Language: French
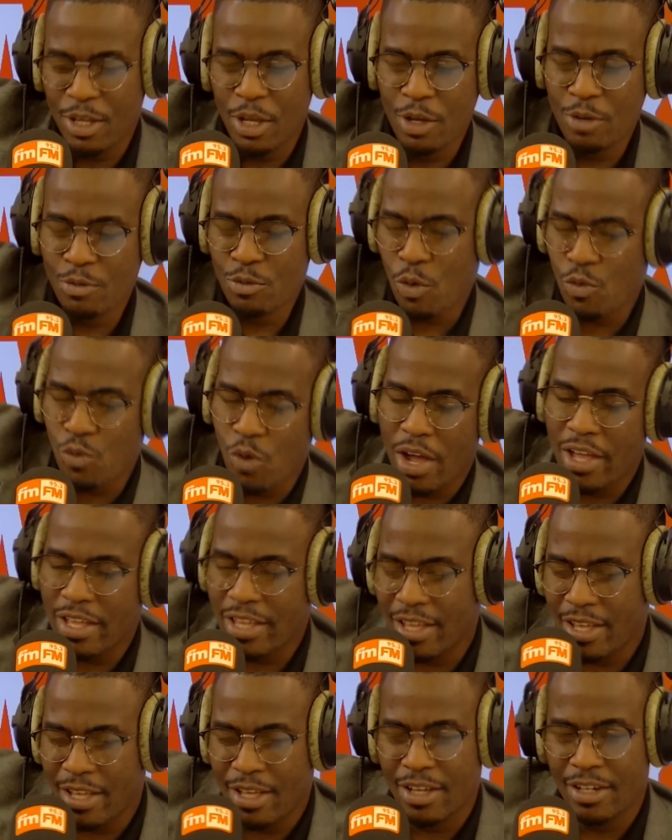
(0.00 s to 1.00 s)
je dis,
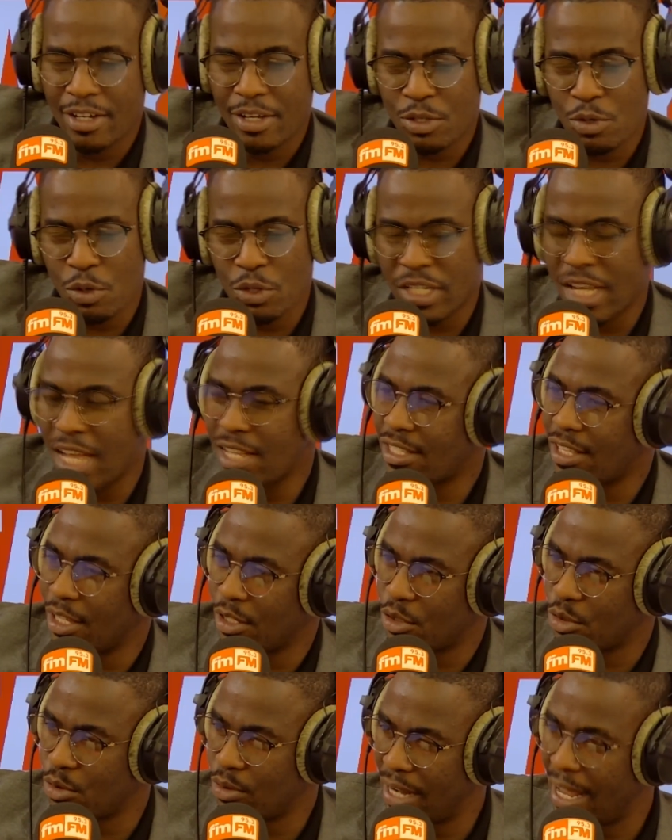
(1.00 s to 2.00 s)
voyez ce geste
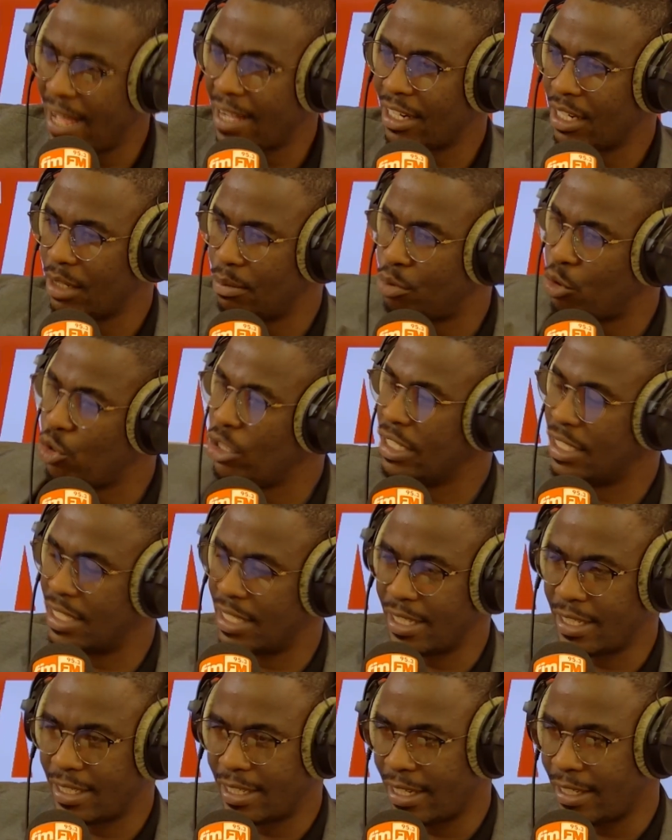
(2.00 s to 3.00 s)
sous l'angle politique.
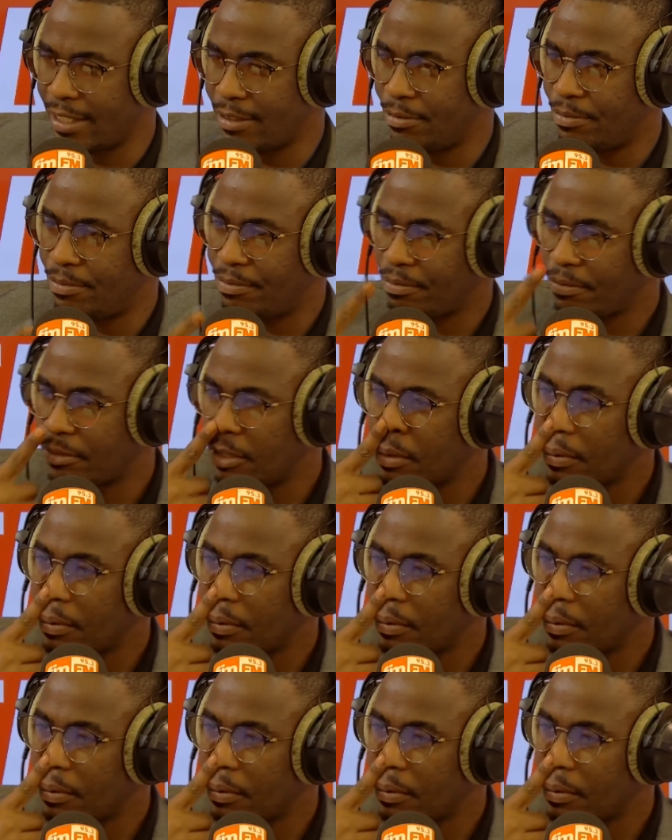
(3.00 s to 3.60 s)
Hein. C'est